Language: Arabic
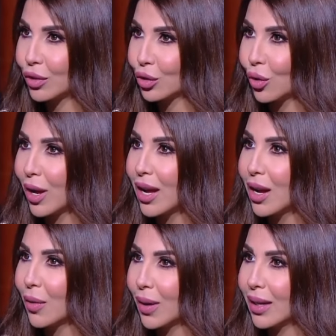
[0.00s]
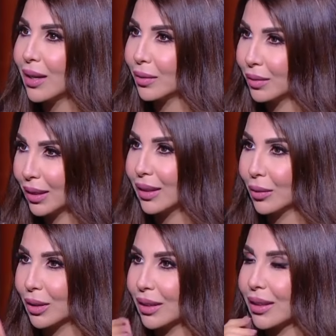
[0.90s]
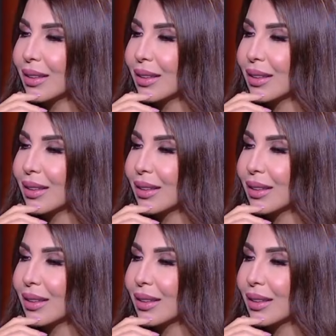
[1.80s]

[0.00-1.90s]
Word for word: شقق كده ولا كده وكده